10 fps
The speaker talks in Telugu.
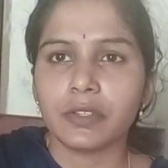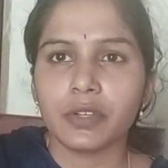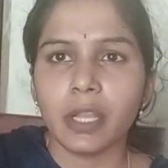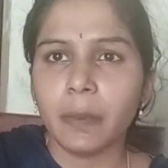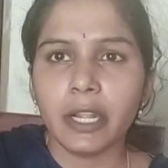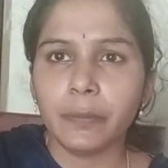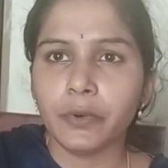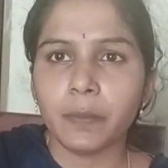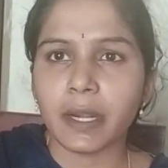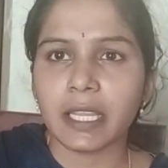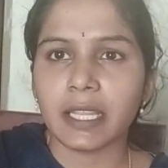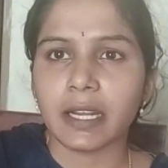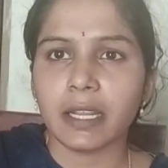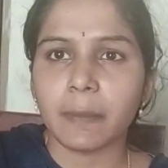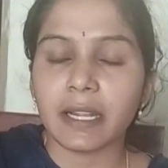జొన్నపిండి ప్యూర్
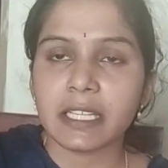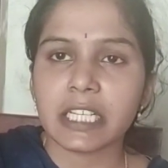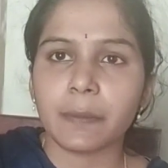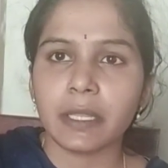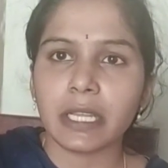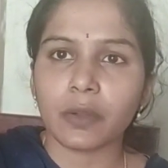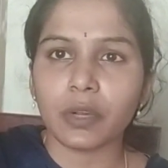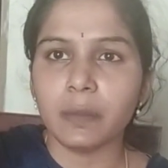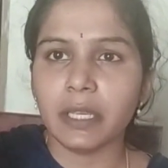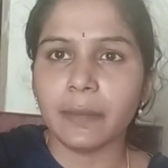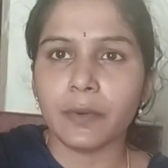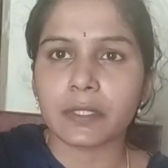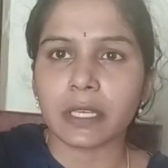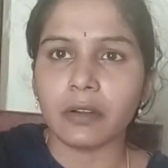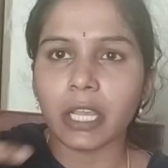పట్టిరండి పట్టించేటప్పుడు దాంట్లో కొన్ని బియ్యం
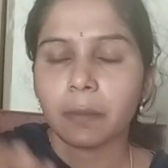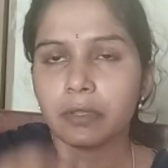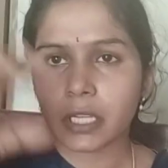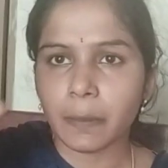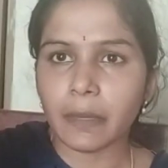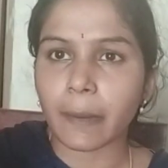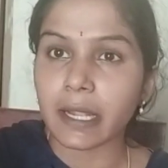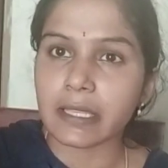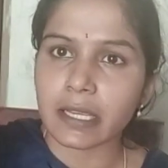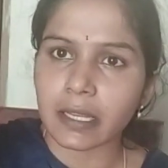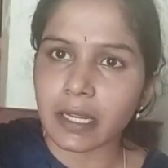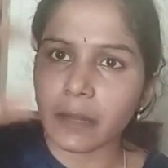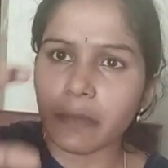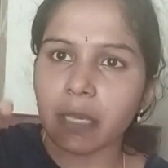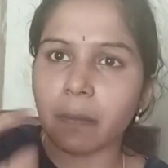పోస్తారు లేకపోతే జొన్నపిండి
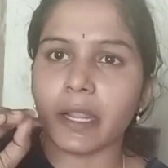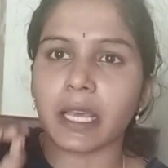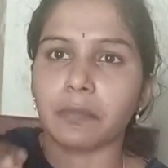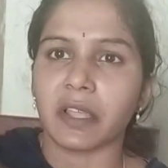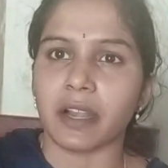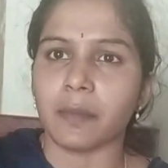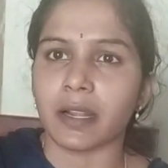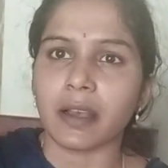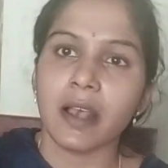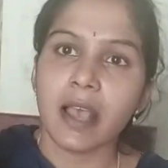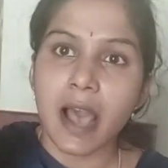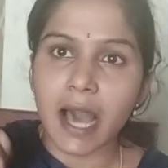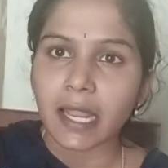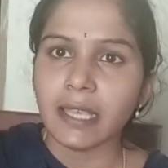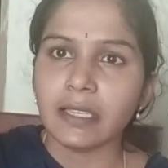పట్టించాకనన్నా బియ్యం పిండి కలుపుతారనమాట
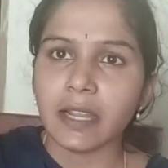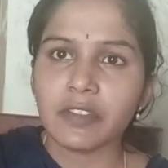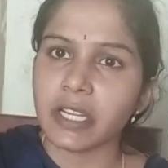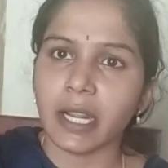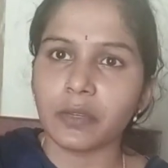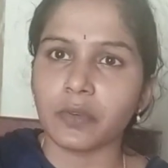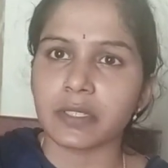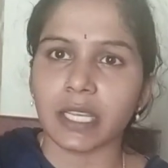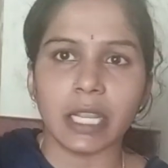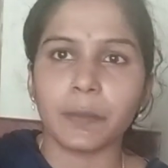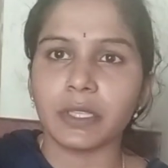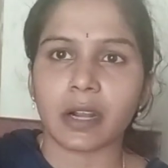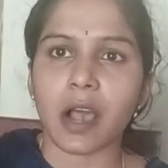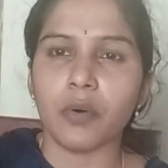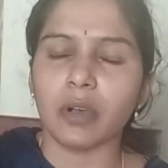అలా అయితేనే అవి చేయడానికి వస్తాయి
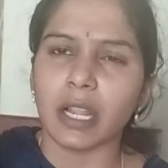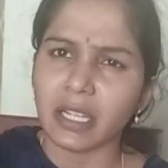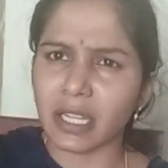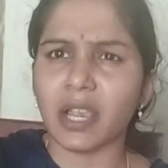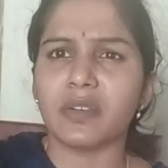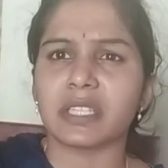లేకపోతే రావు గట్టిగా